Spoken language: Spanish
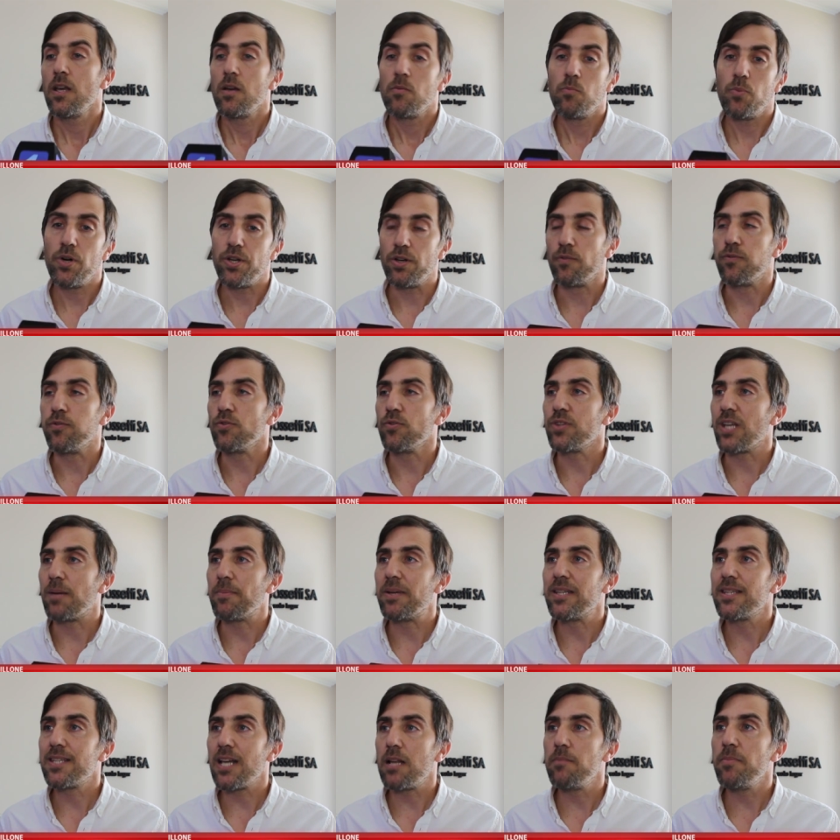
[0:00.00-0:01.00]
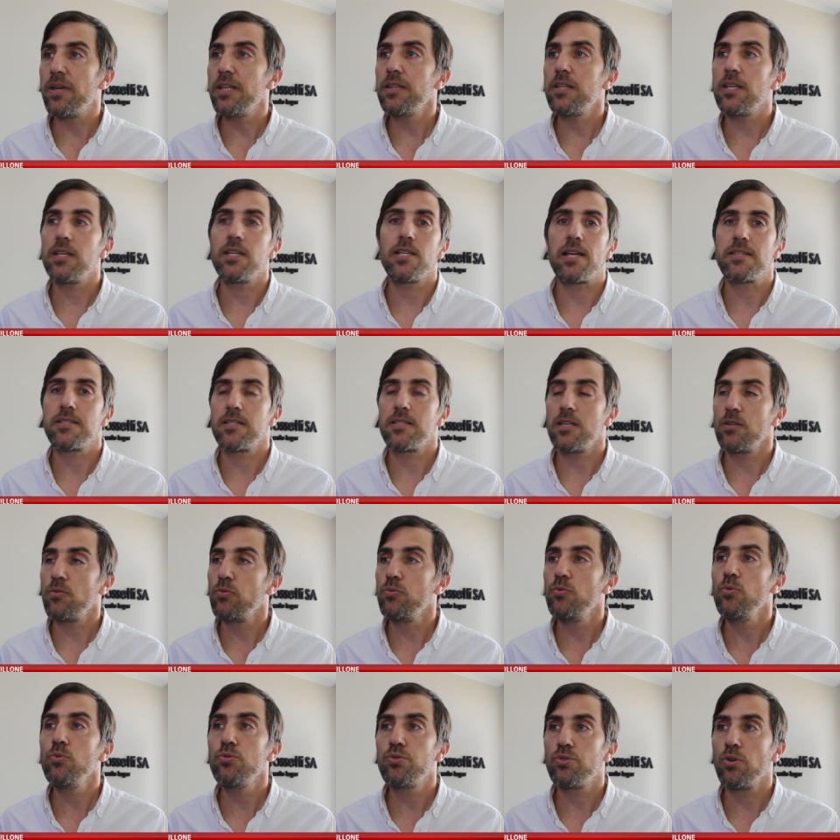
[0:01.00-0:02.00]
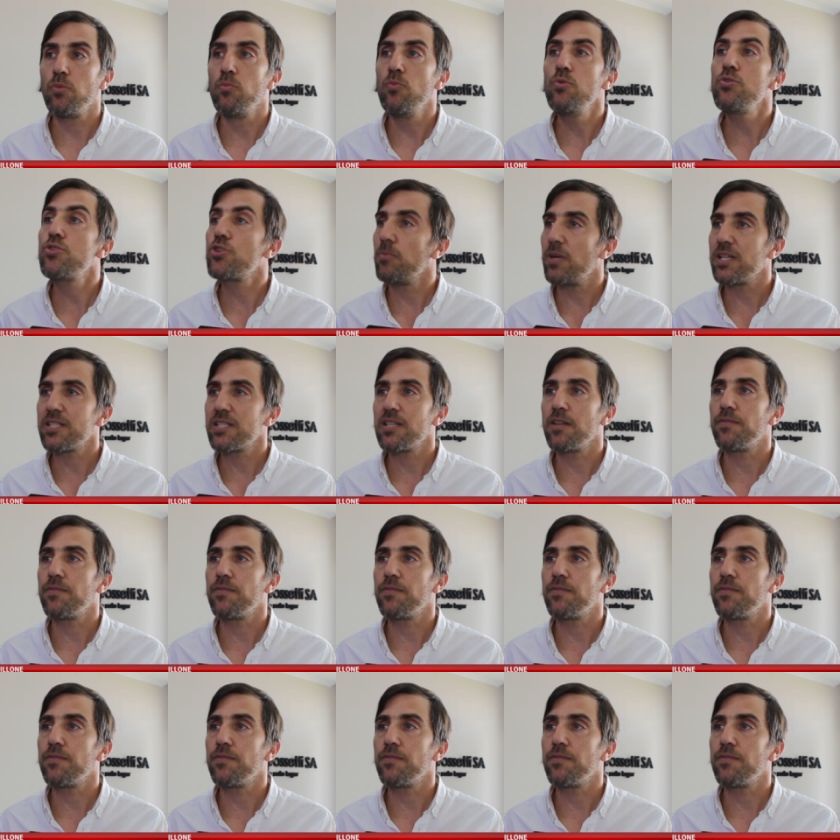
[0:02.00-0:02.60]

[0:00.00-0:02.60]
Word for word: Bueno, fundamentalmente hacer un uso mucho más